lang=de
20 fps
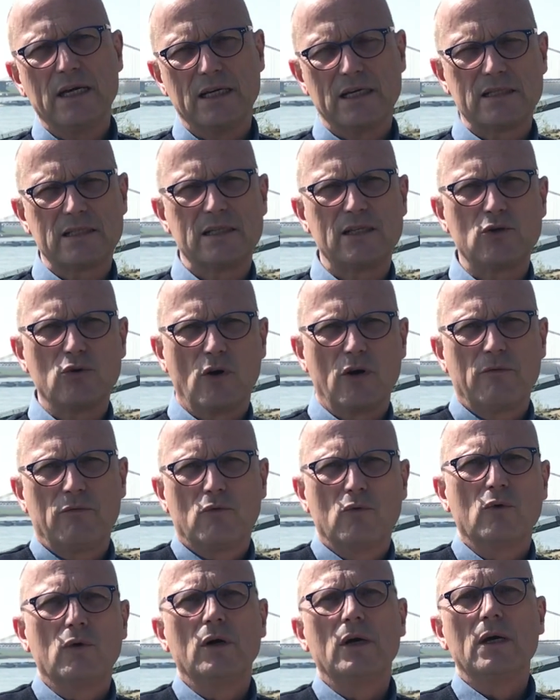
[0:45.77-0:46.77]
dass sich dort,
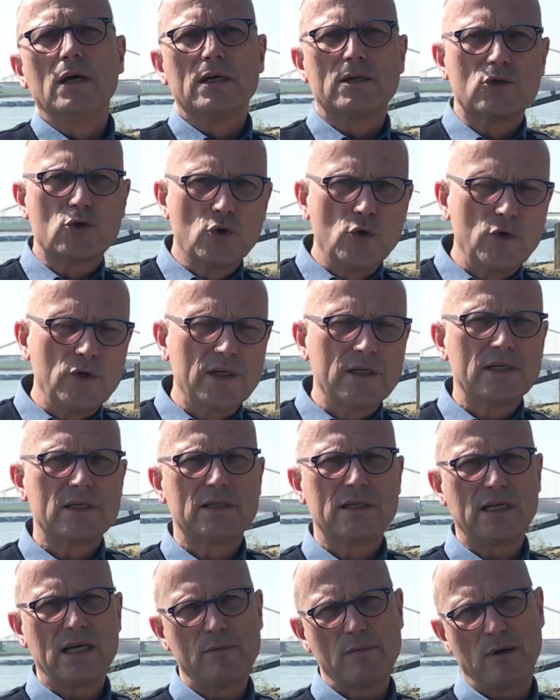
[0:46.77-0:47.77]
wo es schön
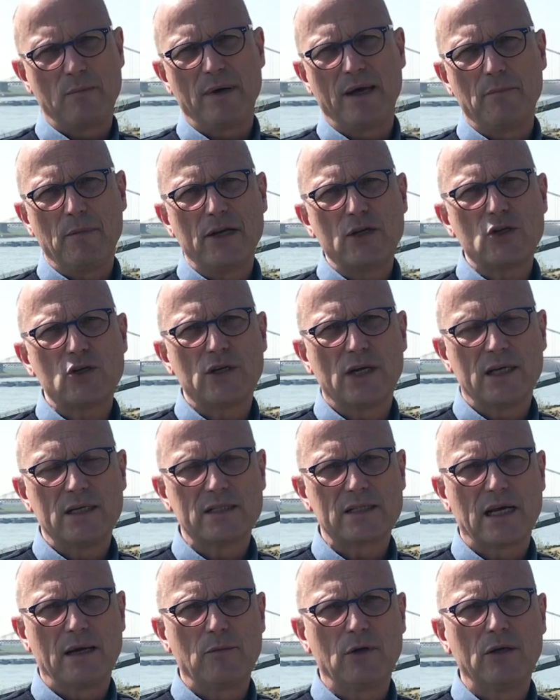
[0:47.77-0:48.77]
ist, sich immer mehr Menschen
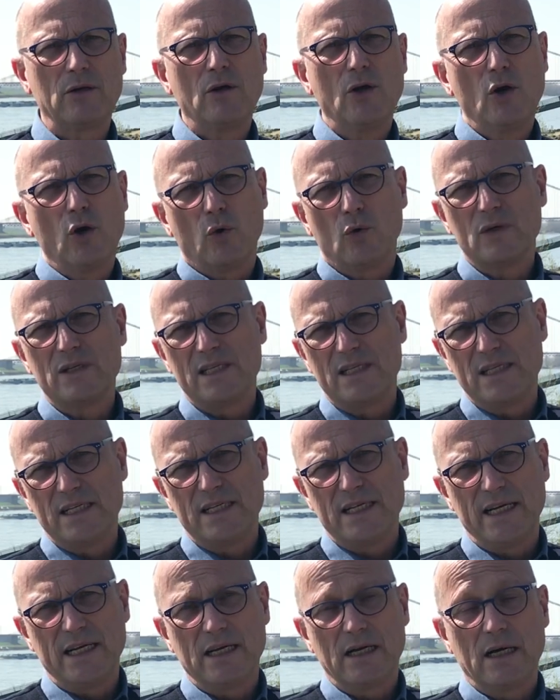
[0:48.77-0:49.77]
ansammeln und sich
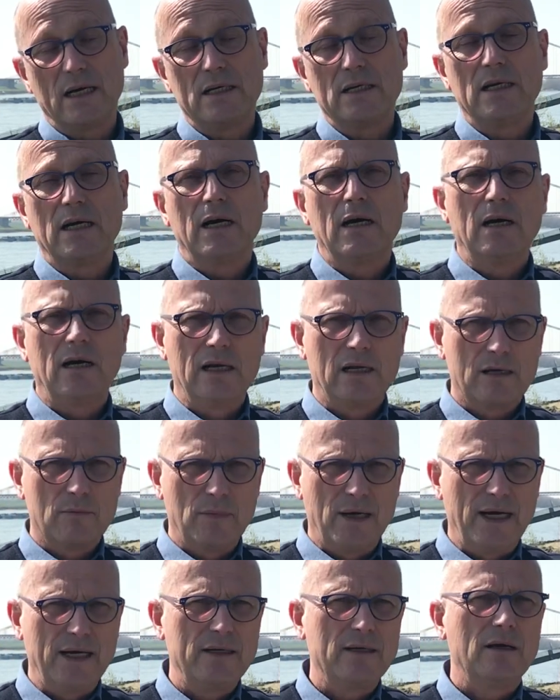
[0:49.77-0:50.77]
nicht jeder an die
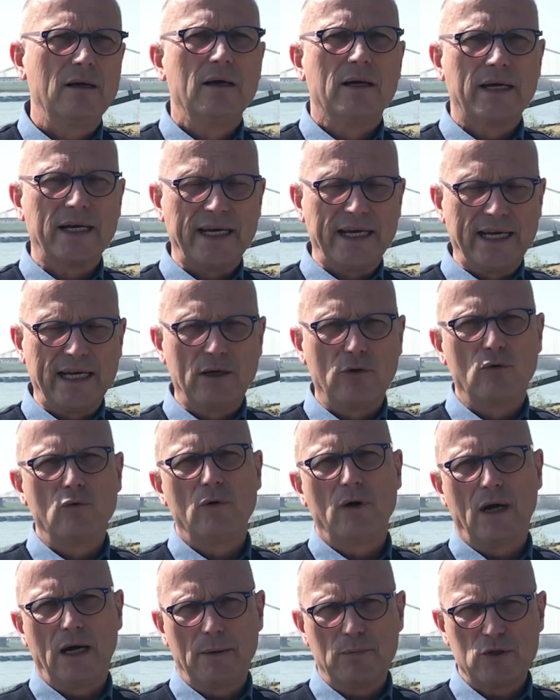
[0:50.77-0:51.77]
allgemeine
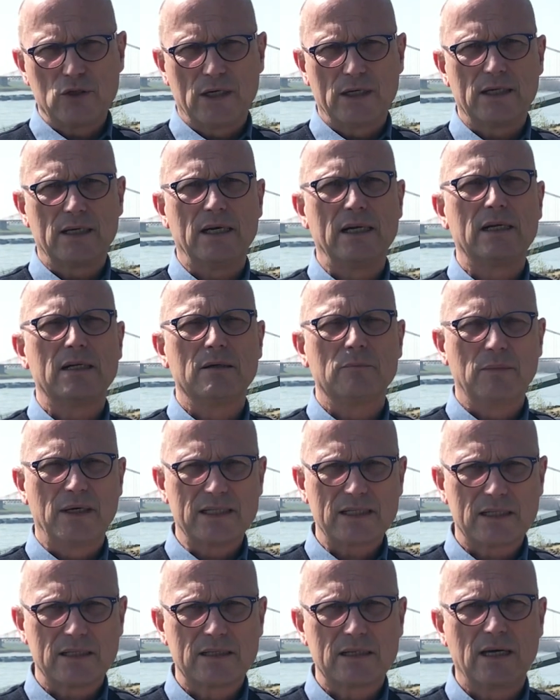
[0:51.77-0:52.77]
Regelung Abstand halten,
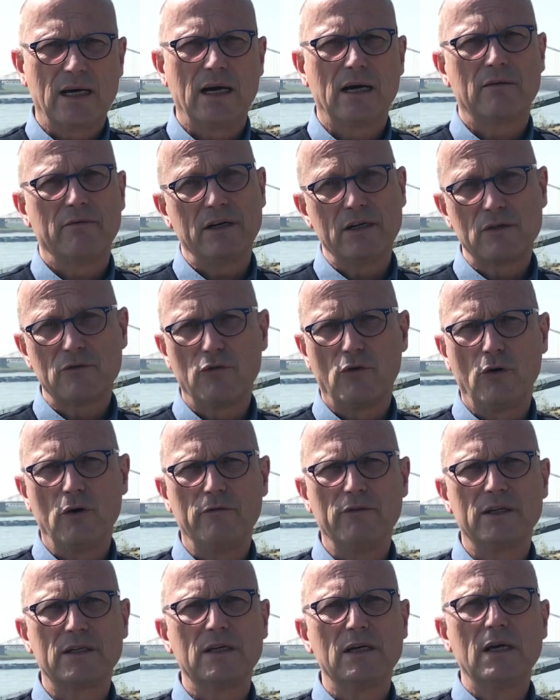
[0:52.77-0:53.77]
Maske tragen, wenn es
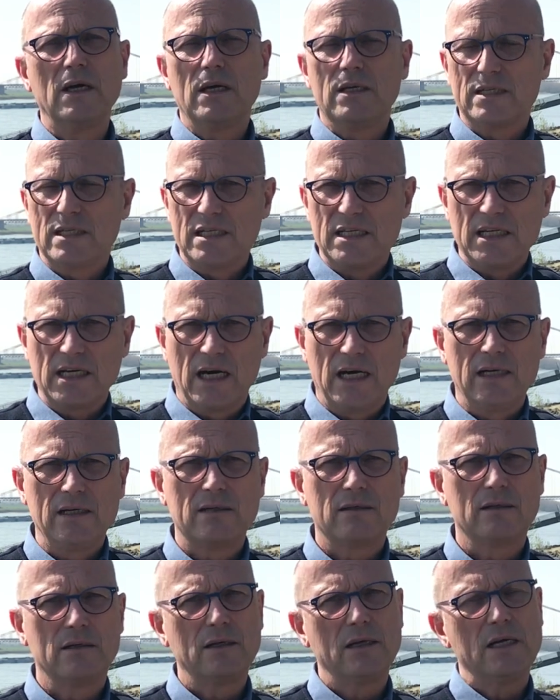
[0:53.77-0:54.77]
voll wird, sich nicht
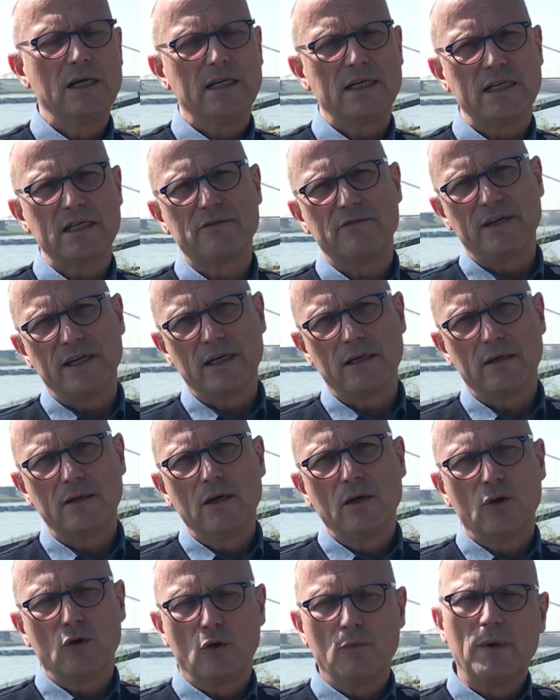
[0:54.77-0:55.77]
halten. Deswegen
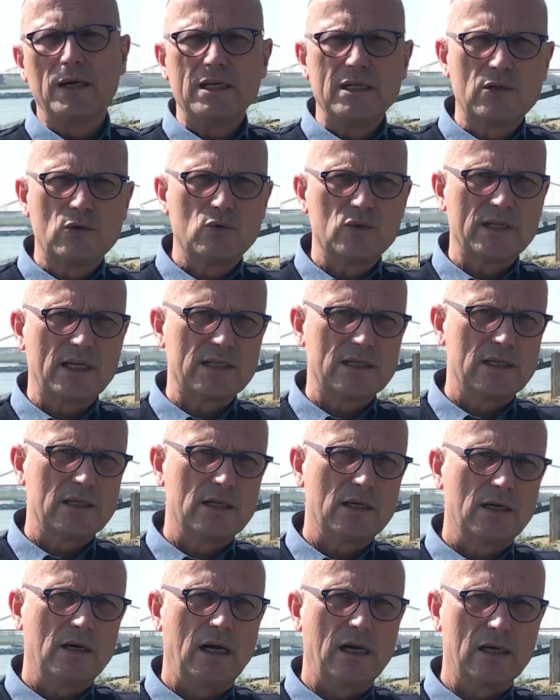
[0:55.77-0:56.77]
nochmal die
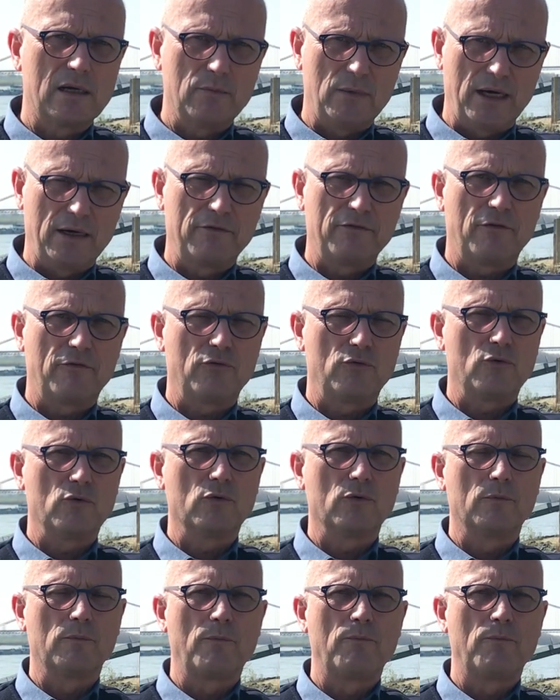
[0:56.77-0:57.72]
zusätzliche Allgemeinverfügung.